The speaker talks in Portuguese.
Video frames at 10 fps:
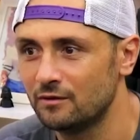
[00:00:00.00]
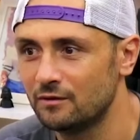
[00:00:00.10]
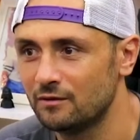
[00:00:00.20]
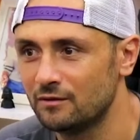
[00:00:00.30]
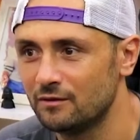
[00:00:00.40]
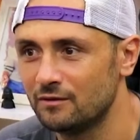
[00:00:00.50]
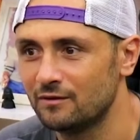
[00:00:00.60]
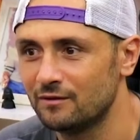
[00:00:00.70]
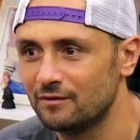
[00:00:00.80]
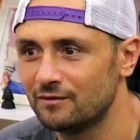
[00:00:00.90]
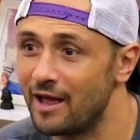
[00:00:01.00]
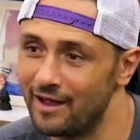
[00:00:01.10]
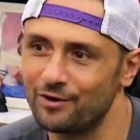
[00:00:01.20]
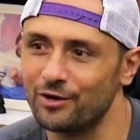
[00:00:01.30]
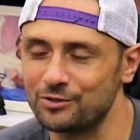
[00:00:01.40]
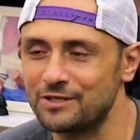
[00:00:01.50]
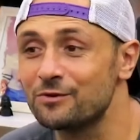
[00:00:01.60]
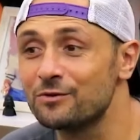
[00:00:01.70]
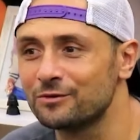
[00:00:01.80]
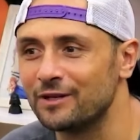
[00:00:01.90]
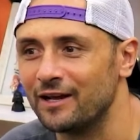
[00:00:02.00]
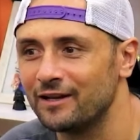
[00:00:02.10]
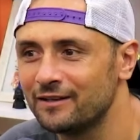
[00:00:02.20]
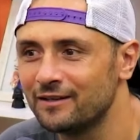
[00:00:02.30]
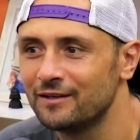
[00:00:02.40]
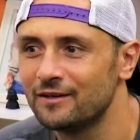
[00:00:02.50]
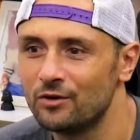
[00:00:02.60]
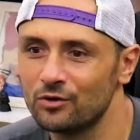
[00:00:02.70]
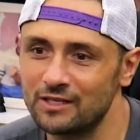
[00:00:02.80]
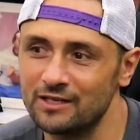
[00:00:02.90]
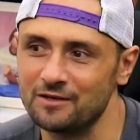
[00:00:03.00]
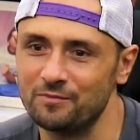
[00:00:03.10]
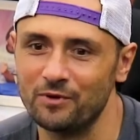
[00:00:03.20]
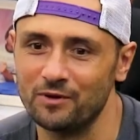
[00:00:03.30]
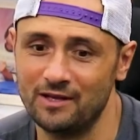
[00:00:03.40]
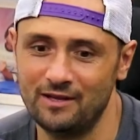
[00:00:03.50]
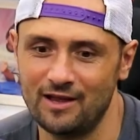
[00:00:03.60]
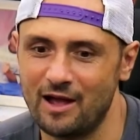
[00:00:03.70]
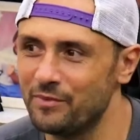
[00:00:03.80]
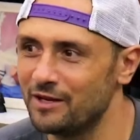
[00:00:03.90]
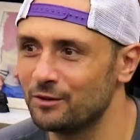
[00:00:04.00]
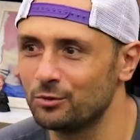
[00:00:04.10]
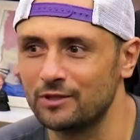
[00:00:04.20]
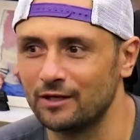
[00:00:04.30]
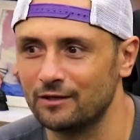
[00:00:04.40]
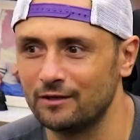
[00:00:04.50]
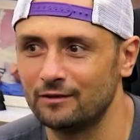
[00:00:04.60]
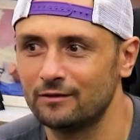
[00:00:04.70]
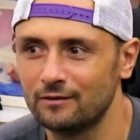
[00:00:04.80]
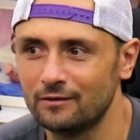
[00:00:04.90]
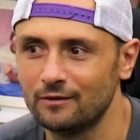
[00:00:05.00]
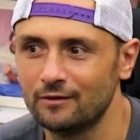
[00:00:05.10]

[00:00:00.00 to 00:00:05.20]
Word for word: Dois, né, agora? É, agora é o segundo, né? Ou seja, pô, e a mina lutando... E ela quer o é- terceiro,